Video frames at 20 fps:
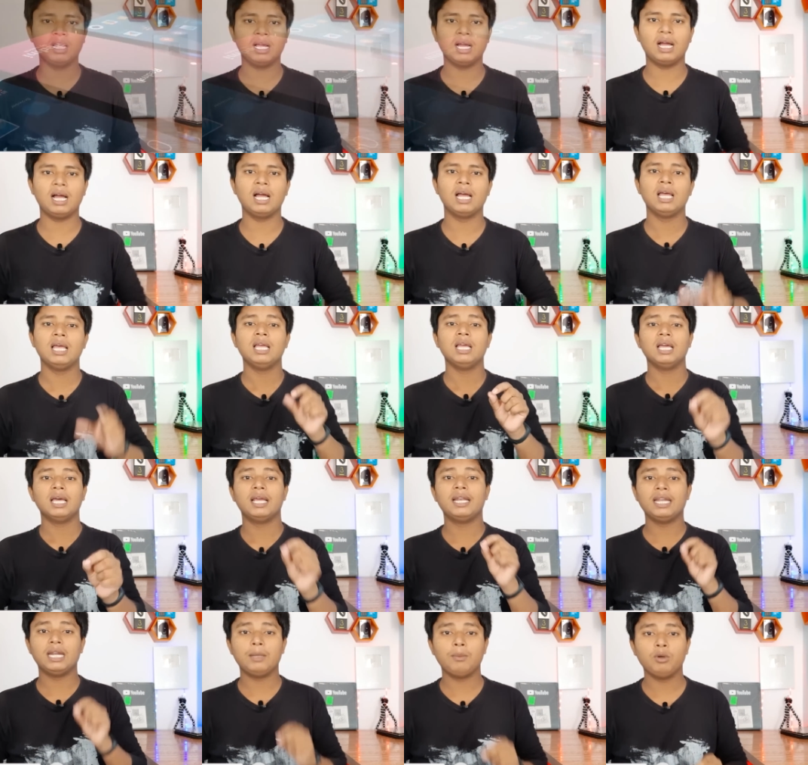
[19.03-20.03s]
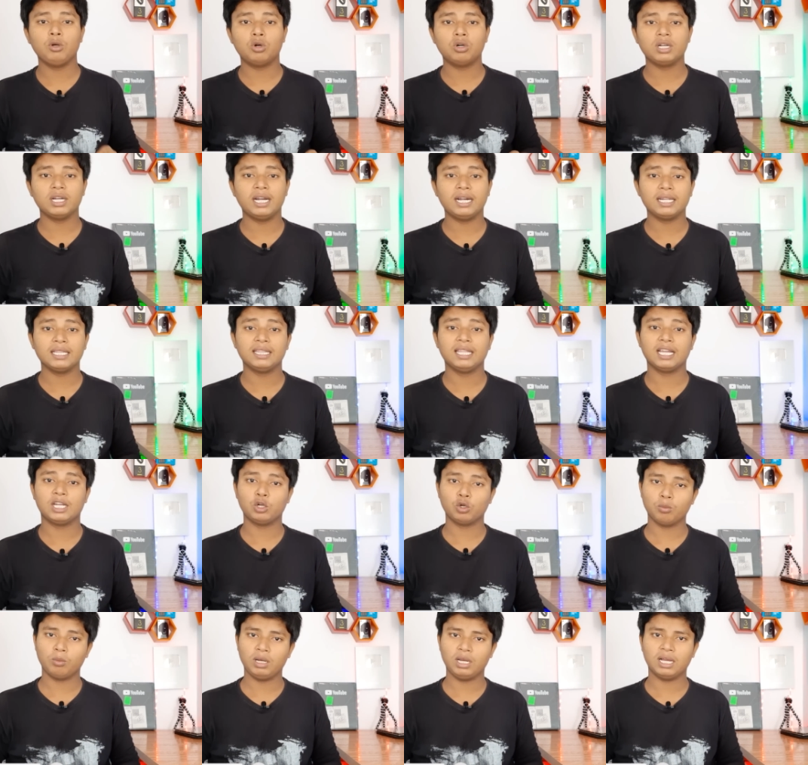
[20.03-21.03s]
मिलेगा Redmi Note 8
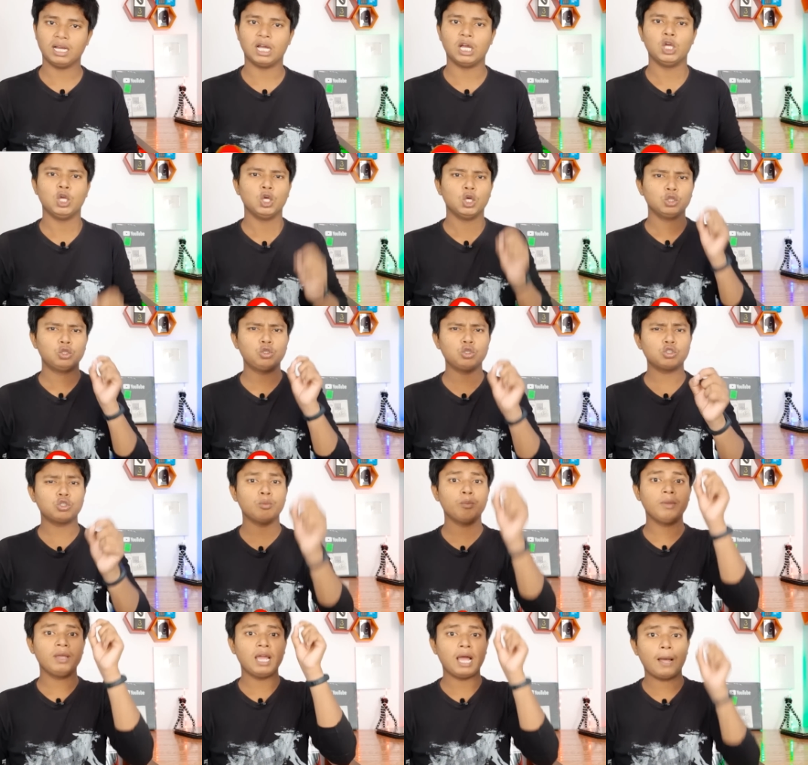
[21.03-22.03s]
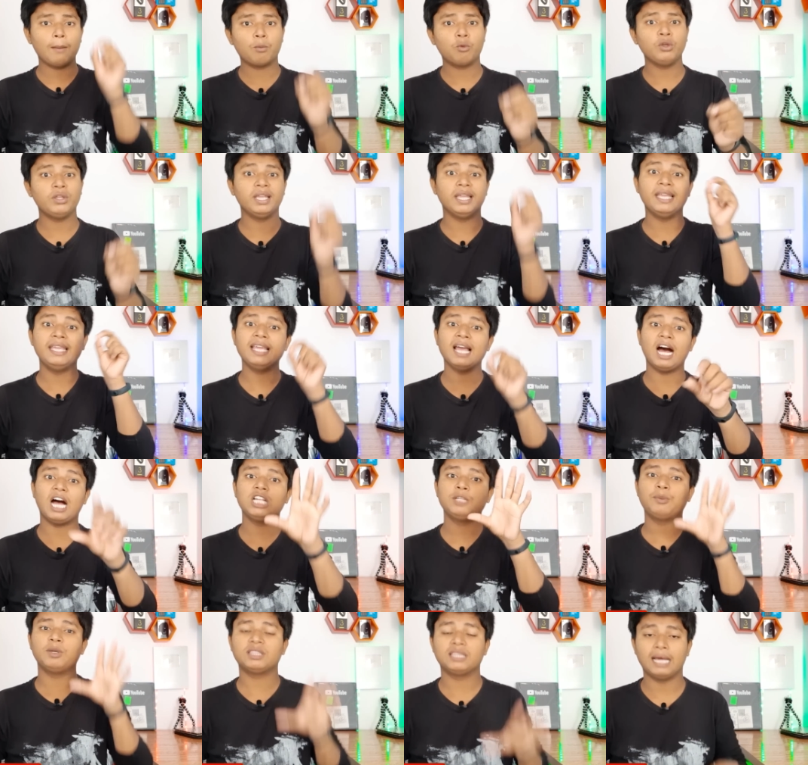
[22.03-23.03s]
देखने को मिलेगा तो दोस्तों मैं आपको यही
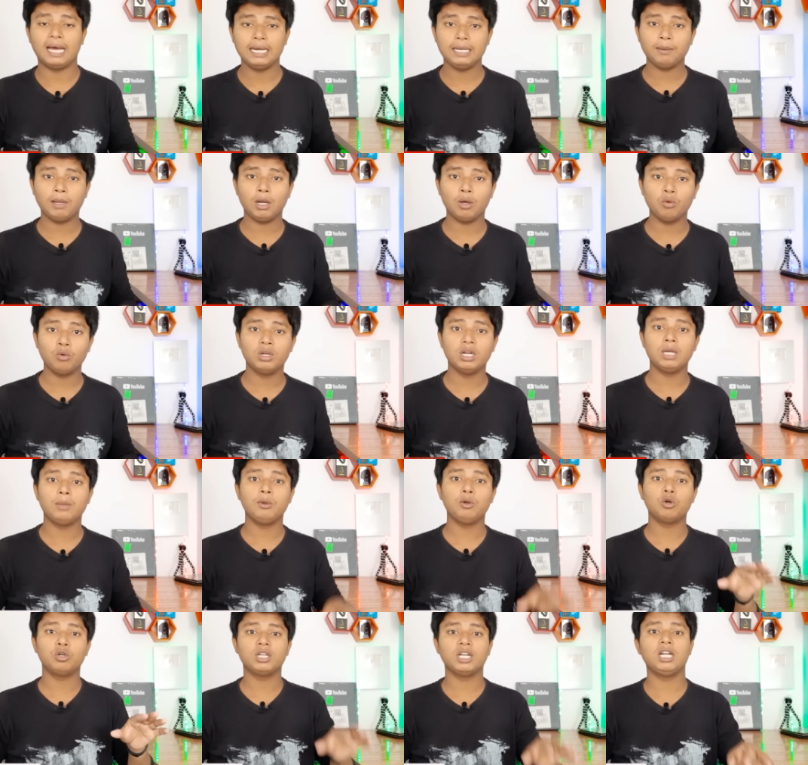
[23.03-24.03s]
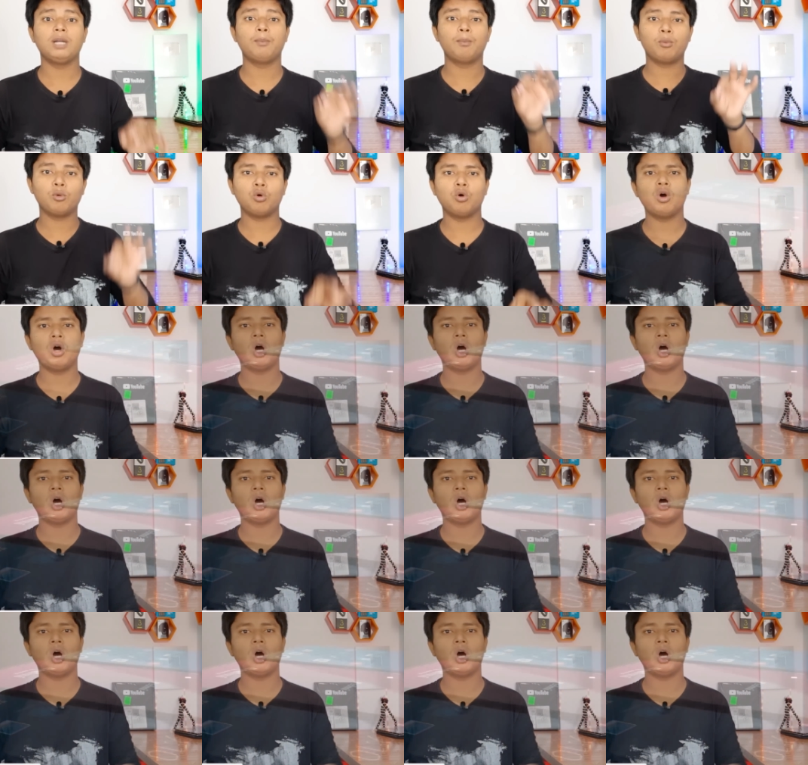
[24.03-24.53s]
आज बताने वाला हूँ रेडमी नोट एट प्रो